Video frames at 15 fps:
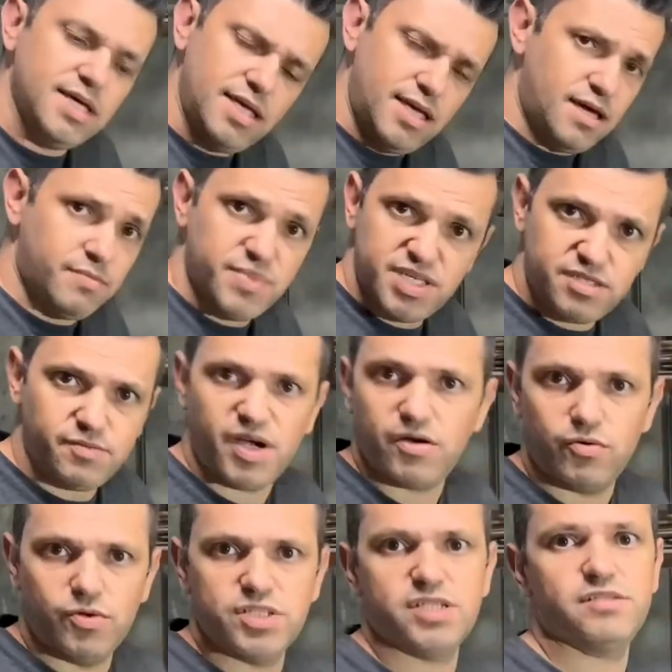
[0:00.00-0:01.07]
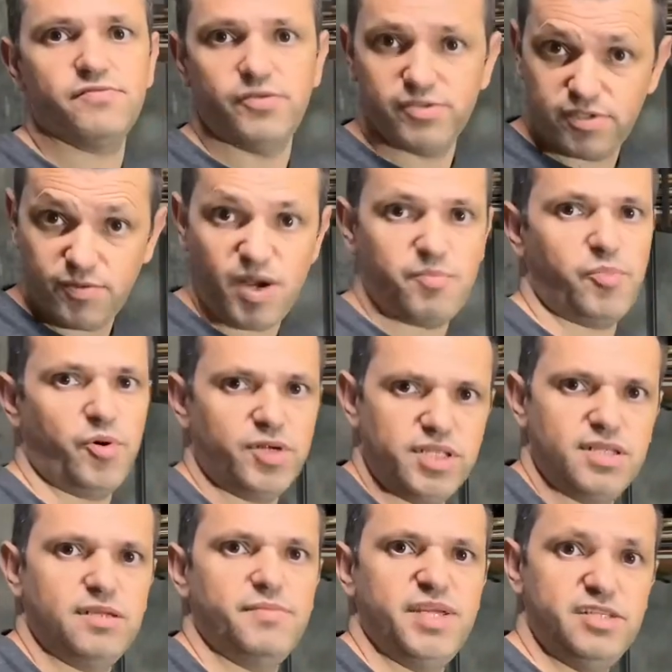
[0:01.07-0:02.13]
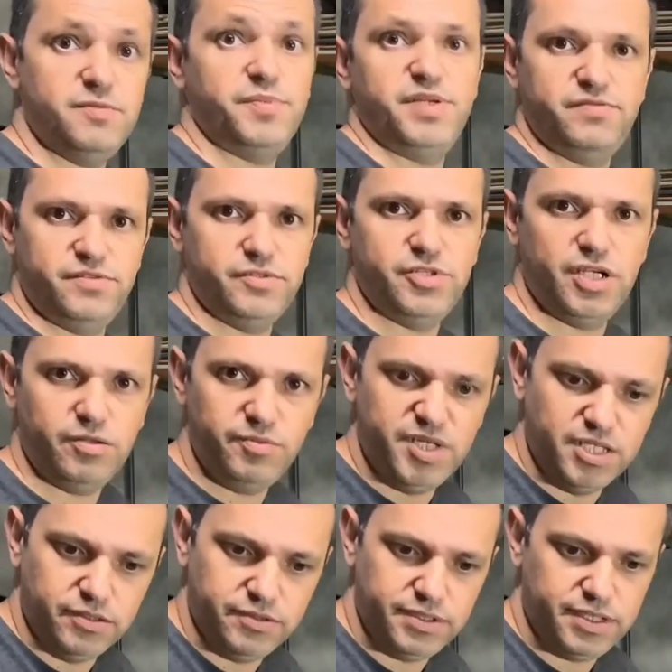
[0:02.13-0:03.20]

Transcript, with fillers: E a mesma coisa se fosse uma porta também de perfil de alumínio.